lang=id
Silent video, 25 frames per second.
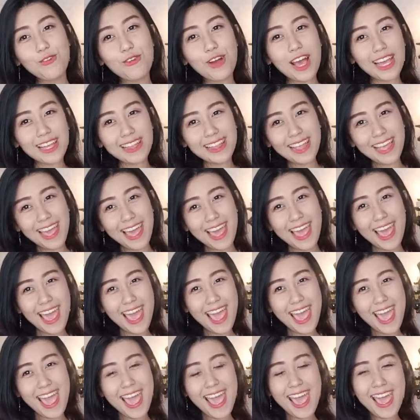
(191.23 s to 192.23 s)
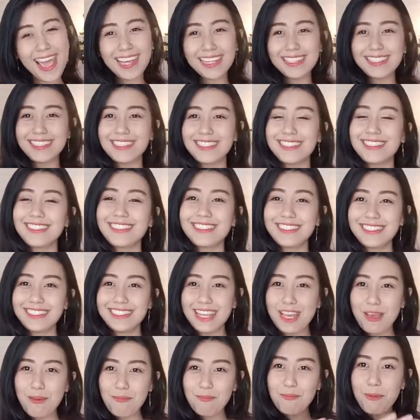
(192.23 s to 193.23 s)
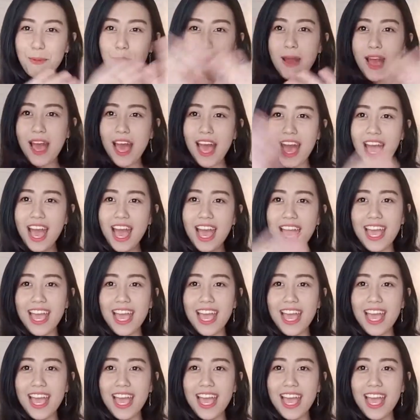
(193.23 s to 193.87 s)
Fighting. Bye-bye.